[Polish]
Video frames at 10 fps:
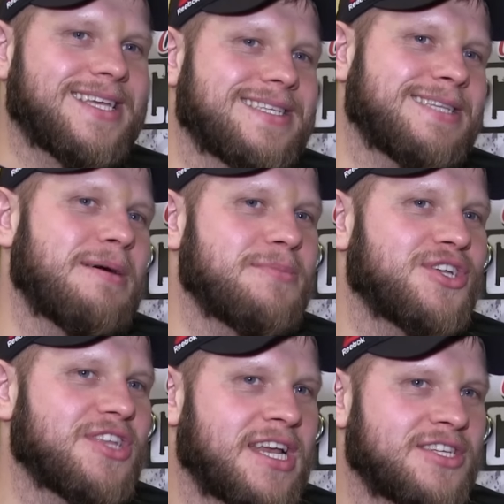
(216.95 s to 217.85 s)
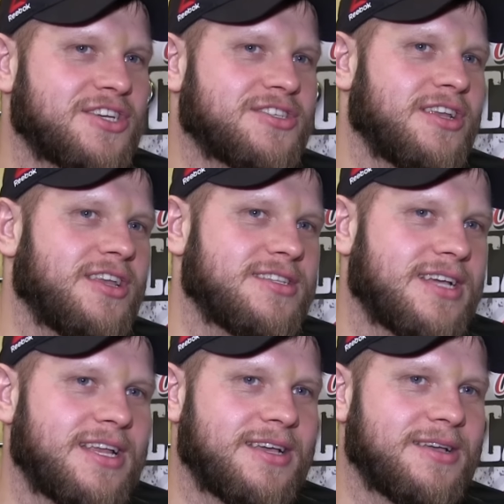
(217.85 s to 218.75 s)
Teraz nie mamy na razie jeszcze nic,
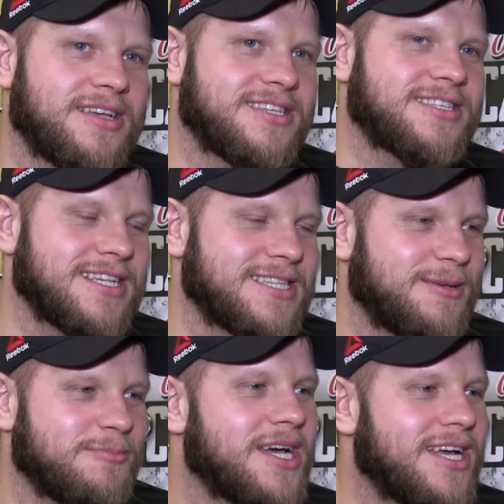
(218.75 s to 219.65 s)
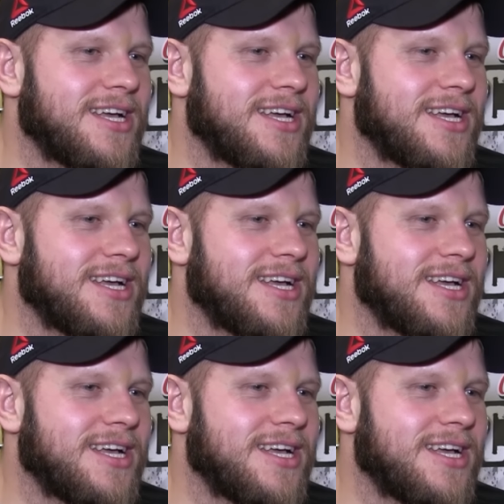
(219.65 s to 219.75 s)
ale z czasem